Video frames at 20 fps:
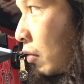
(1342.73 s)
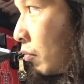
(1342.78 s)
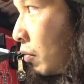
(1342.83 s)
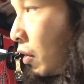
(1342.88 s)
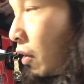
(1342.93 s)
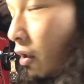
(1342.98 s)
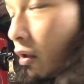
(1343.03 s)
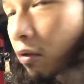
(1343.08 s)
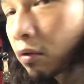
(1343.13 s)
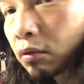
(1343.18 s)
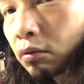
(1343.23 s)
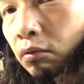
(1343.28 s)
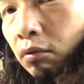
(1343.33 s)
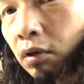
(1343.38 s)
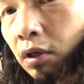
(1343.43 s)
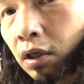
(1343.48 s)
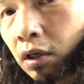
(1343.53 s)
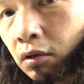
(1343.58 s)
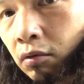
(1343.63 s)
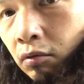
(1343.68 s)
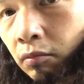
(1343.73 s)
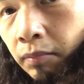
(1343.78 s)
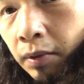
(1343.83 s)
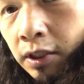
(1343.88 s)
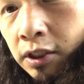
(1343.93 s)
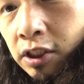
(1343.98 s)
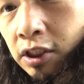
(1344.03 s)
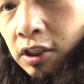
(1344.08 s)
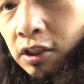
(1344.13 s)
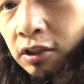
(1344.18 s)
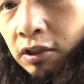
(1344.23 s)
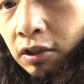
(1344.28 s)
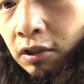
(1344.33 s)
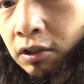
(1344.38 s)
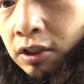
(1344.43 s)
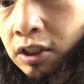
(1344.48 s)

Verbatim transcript: 右のドアがこうバチンって